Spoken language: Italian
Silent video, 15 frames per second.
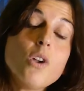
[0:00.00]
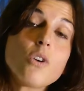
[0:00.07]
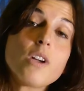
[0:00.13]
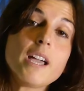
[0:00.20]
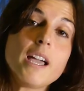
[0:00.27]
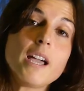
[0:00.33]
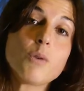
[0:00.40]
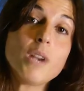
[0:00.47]

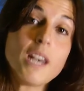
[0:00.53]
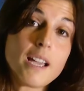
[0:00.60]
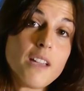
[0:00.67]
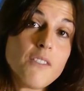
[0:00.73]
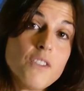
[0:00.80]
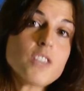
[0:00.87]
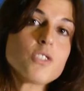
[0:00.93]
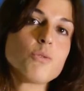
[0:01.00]
Che, quella
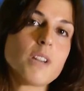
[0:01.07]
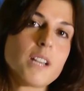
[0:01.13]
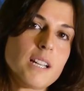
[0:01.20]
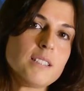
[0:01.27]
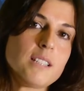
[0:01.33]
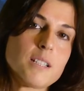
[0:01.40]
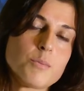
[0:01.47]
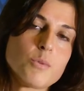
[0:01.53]
che invece è una
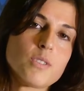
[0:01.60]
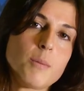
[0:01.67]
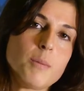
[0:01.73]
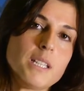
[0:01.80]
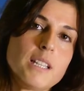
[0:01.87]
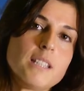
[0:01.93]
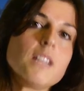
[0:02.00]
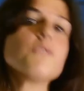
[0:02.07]
grande
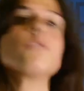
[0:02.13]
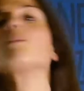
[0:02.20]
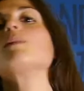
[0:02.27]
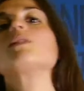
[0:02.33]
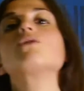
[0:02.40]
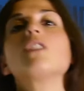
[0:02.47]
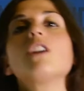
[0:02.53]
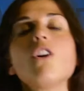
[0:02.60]
responsabilità
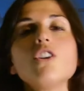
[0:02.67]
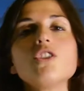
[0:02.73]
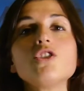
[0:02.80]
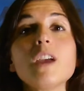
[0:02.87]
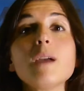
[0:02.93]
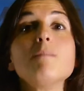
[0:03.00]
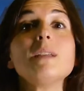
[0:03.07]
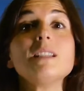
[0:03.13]
dell'informazione
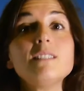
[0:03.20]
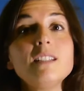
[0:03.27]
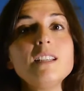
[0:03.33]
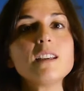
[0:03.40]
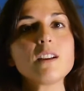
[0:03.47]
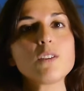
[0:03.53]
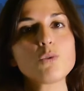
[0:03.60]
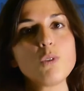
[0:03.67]
oggi è
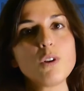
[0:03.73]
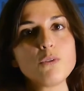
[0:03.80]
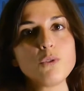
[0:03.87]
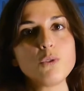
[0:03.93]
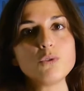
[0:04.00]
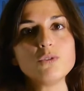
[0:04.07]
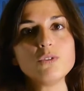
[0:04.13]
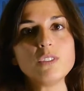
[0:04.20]
mentire sulle
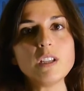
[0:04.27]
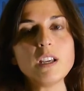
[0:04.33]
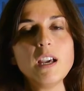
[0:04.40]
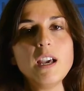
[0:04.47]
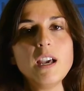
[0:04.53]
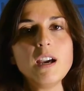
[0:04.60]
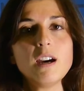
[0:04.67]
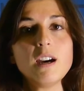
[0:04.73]
fonti,
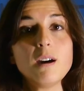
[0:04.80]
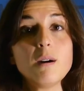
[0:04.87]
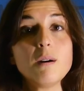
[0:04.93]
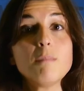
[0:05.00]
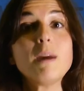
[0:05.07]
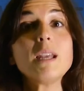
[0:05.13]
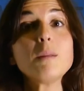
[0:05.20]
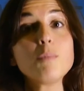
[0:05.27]

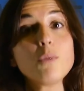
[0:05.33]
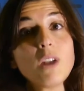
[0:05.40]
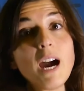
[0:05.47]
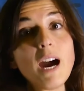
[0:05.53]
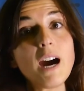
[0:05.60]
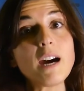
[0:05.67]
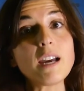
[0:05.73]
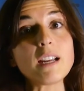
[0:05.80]
eh,
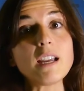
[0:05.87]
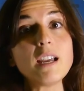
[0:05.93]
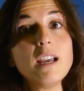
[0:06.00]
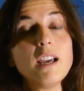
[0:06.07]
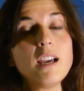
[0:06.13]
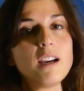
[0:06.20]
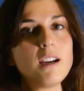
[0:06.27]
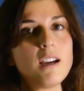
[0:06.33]

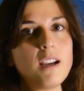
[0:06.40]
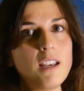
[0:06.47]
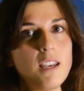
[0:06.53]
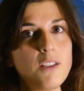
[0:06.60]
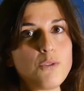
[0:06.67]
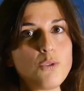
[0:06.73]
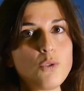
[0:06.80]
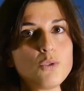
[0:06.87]
manipolare, eh,
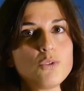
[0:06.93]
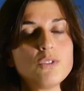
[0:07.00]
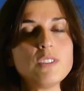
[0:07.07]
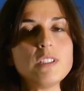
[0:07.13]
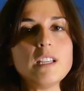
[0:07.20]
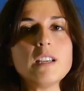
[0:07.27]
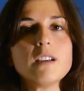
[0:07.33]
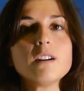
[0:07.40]
le
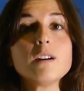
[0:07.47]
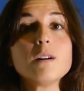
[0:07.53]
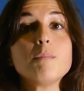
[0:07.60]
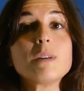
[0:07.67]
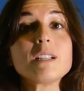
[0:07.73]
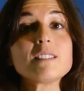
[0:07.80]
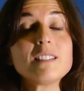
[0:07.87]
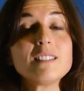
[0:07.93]
fonti, eh,
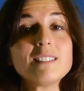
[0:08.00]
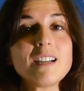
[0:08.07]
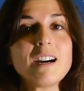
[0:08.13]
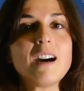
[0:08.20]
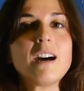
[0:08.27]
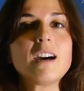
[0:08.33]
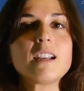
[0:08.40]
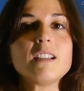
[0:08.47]

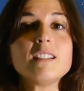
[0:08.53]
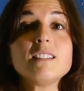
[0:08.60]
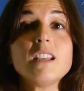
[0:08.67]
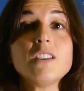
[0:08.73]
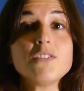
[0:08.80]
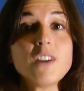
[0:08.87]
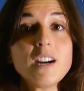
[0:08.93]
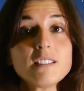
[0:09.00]
presentare
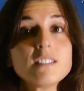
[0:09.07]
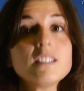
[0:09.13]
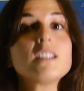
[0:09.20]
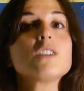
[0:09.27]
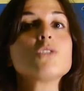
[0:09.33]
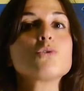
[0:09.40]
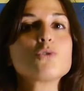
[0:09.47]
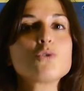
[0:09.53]
dei fatti
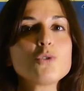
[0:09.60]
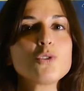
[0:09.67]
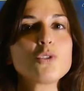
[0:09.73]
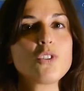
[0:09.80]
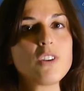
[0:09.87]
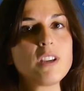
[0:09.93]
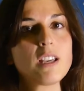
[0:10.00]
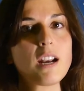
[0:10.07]
che non
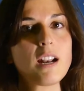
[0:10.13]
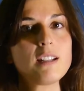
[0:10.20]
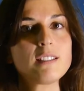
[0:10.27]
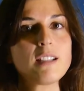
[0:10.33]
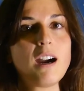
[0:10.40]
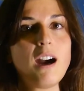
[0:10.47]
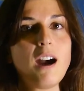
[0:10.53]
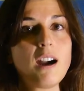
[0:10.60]
sono in
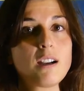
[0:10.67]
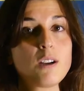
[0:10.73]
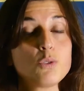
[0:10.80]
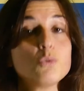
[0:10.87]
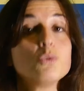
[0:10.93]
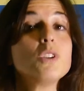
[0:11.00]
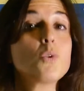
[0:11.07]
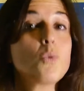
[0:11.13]
realtà
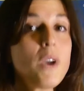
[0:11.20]
accaduti.